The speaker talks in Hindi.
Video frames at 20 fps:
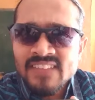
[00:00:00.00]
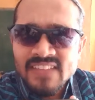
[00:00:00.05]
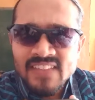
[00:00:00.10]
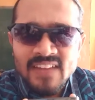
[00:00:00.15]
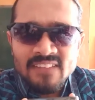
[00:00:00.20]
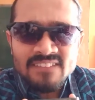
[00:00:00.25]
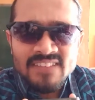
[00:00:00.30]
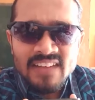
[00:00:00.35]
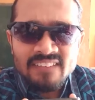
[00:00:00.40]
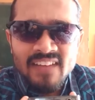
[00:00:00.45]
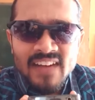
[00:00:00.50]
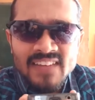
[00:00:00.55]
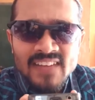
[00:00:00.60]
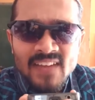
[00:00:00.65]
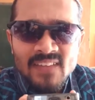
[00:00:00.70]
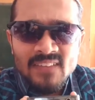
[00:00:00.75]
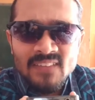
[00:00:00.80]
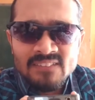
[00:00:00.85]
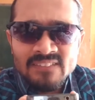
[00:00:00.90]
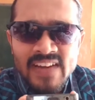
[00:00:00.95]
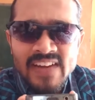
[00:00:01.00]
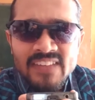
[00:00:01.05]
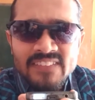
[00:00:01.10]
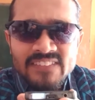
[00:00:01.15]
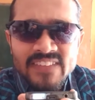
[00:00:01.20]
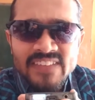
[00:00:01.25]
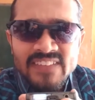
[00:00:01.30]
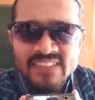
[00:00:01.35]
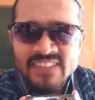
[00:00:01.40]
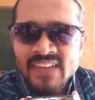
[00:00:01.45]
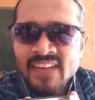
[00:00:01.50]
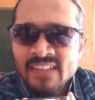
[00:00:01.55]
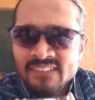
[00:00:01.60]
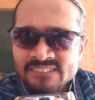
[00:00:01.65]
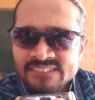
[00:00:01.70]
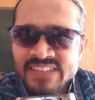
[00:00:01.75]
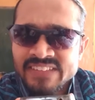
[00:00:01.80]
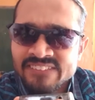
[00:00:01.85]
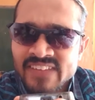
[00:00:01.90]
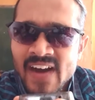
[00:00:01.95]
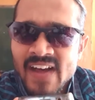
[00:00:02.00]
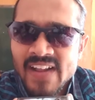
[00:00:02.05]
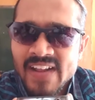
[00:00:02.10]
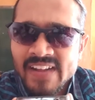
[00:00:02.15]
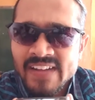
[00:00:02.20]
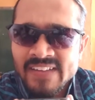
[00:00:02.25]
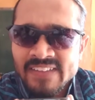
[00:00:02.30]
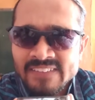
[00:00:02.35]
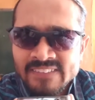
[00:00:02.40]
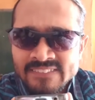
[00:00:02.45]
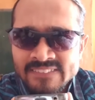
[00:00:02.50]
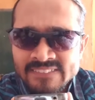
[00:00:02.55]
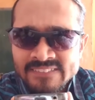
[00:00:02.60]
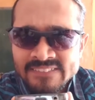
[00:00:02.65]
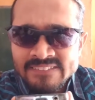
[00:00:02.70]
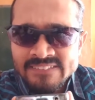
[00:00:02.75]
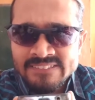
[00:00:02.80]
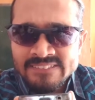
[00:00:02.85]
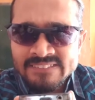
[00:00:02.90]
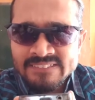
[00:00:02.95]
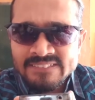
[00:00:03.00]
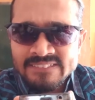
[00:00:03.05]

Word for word: मतलब दवा दारू मेडिसिन बीमार है भाई हमें